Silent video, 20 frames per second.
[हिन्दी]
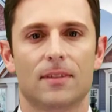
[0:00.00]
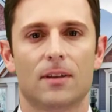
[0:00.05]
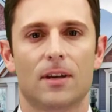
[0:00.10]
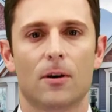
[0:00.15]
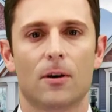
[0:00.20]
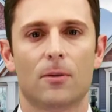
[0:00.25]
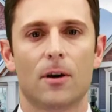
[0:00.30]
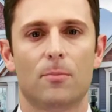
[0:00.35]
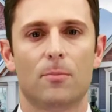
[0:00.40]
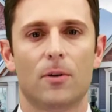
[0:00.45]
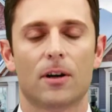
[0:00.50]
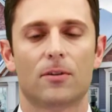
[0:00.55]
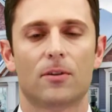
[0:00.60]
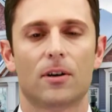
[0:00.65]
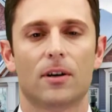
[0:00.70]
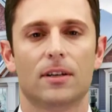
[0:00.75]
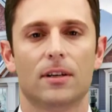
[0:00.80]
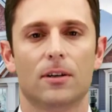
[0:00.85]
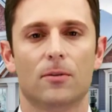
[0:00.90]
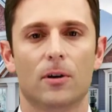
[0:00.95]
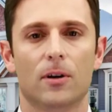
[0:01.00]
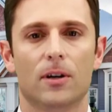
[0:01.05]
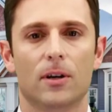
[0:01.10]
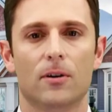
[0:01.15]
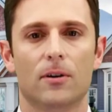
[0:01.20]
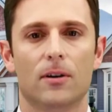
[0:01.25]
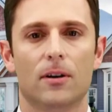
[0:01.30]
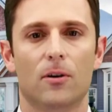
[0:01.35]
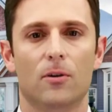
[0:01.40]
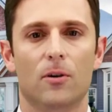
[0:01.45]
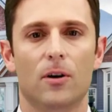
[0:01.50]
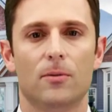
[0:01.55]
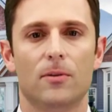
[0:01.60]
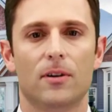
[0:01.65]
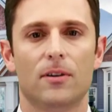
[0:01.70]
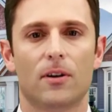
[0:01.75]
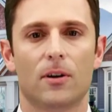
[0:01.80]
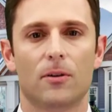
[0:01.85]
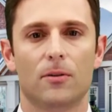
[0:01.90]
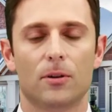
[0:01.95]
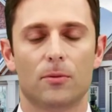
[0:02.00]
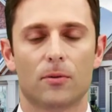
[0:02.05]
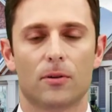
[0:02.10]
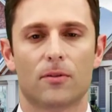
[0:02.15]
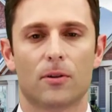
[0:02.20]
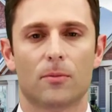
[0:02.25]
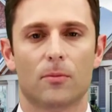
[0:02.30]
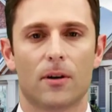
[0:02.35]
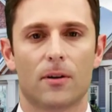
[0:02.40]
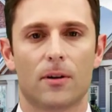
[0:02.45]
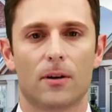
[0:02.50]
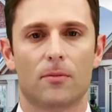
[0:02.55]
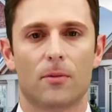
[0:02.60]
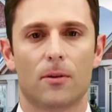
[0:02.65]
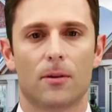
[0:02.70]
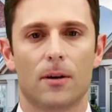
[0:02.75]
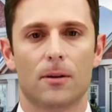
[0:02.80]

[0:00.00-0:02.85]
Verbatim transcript: कटक का चंडी मंदिर देवी चंडी को समर्पित